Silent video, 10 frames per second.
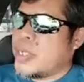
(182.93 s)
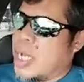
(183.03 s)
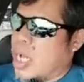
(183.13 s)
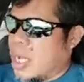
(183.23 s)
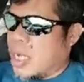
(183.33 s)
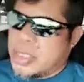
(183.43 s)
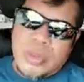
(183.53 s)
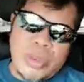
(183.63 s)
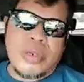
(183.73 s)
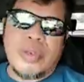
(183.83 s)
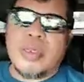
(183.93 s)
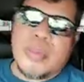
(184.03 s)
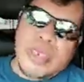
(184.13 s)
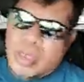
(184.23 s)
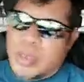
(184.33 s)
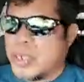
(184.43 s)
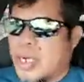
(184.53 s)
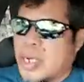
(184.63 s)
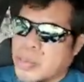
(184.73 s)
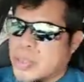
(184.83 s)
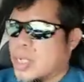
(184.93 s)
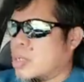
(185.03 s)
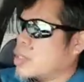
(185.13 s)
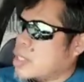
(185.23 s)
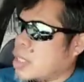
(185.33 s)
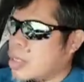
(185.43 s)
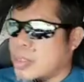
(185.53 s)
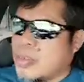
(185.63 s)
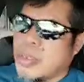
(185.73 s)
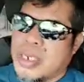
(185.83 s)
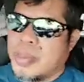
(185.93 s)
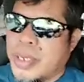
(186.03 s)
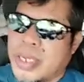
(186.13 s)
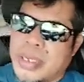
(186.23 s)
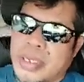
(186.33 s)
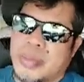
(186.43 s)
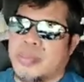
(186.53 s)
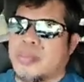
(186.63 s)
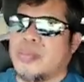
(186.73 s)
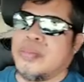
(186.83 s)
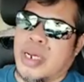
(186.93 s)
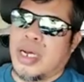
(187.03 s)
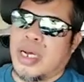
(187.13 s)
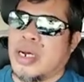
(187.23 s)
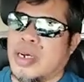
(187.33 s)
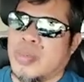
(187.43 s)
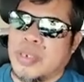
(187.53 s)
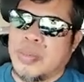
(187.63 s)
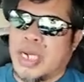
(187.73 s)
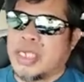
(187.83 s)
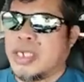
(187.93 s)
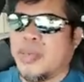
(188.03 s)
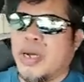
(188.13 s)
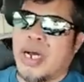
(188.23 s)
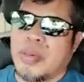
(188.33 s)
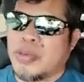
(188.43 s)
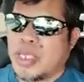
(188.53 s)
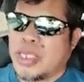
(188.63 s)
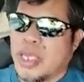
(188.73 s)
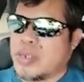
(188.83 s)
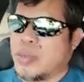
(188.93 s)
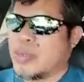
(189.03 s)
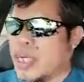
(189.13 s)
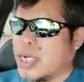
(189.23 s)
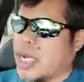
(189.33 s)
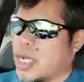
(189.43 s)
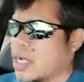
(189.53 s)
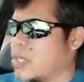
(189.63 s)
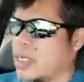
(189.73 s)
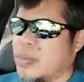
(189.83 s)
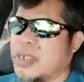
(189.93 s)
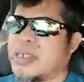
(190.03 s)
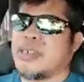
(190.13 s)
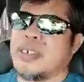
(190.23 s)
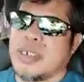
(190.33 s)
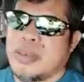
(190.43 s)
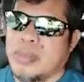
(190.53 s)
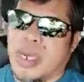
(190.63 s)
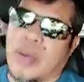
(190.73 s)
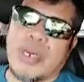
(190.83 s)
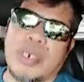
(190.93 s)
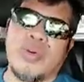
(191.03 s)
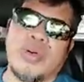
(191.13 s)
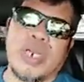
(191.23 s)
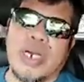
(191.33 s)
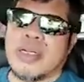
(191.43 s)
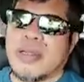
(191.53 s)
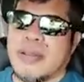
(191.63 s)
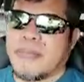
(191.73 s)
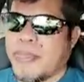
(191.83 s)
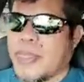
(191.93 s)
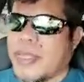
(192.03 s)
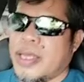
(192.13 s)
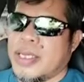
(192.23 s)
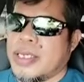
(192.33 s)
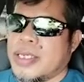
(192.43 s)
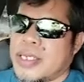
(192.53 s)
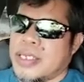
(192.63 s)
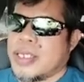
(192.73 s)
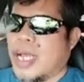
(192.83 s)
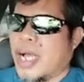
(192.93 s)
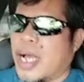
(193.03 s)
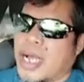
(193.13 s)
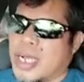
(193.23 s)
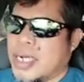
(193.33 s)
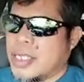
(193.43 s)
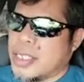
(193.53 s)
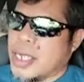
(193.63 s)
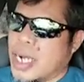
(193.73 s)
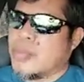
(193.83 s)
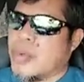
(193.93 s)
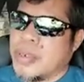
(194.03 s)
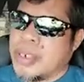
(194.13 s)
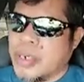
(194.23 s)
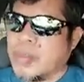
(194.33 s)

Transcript: Uh, sigurado yung mga trops, ah, abutan uh, naman tayo nito ng gabi. Uh, kung maras malasin pa, mapunta tayo sa madaling araw na naman. Mga 1 o'clock. Ah, ganyan talaga ang buhay mga trops.